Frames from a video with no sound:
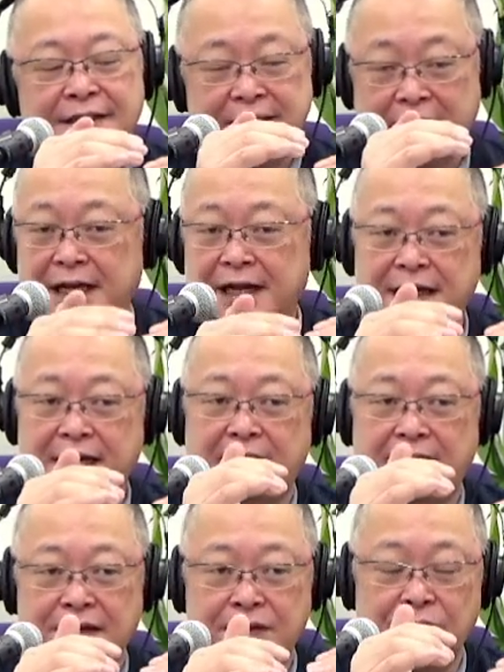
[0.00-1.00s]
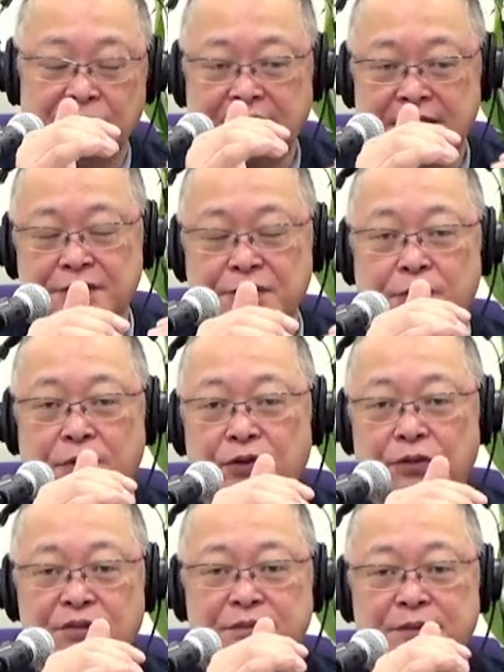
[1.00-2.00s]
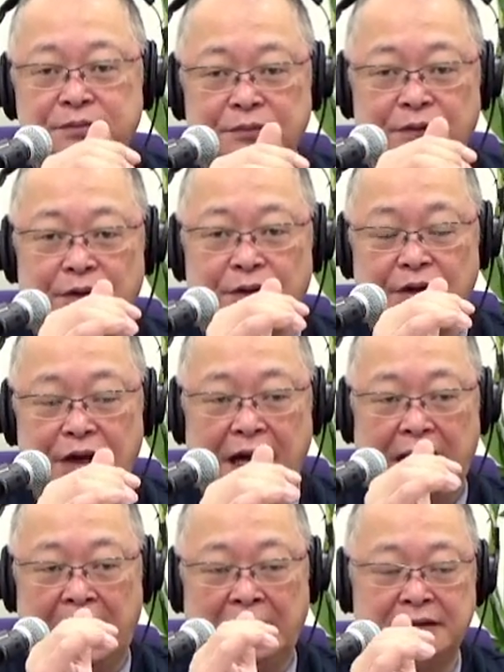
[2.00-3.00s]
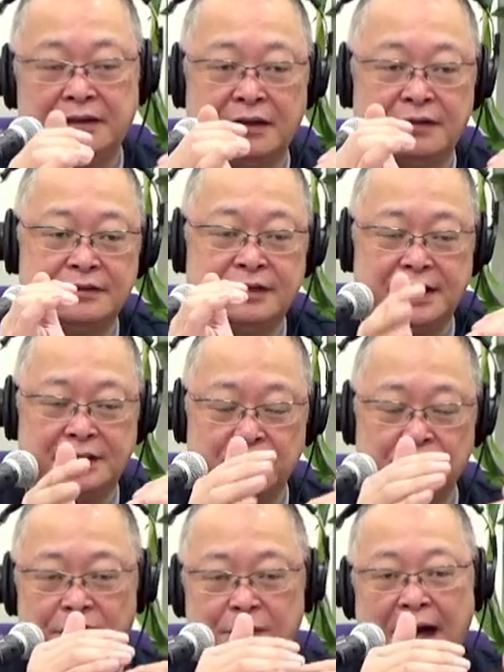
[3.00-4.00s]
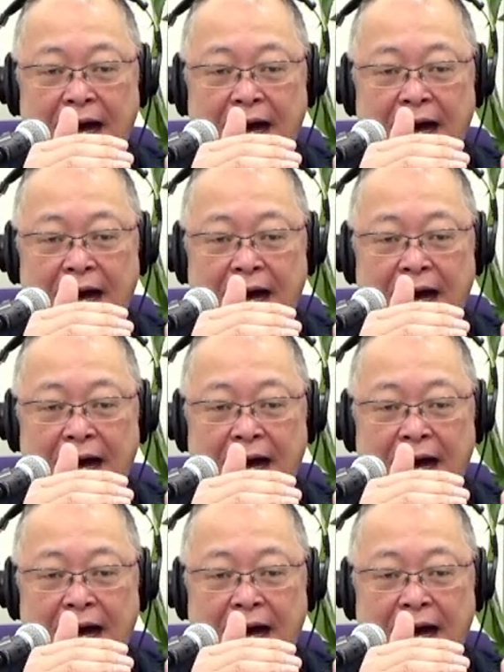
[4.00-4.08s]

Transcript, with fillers: なかなかいたちごっこの部分もあって、グレーのところもあ